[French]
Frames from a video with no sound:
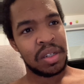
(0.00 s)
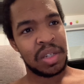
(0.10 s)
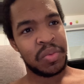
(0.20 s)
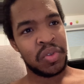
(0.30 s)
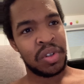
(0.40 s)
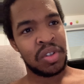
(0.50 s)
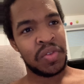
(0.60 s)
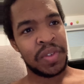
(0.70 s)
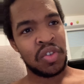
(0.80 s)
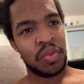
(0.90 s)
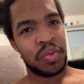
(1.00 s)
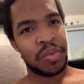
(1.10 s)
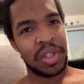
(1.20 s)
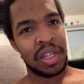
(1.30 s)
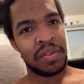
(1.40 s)
j'ai besoin d'une vidéo pour
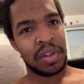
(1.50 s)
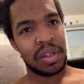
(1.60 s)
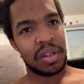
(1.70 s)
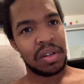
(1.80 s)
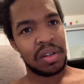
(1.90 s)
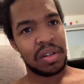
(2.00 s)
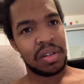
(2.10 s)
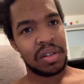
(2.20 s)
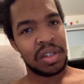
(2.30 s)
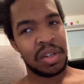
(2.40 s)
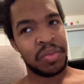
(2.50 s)
me délivrer j'ai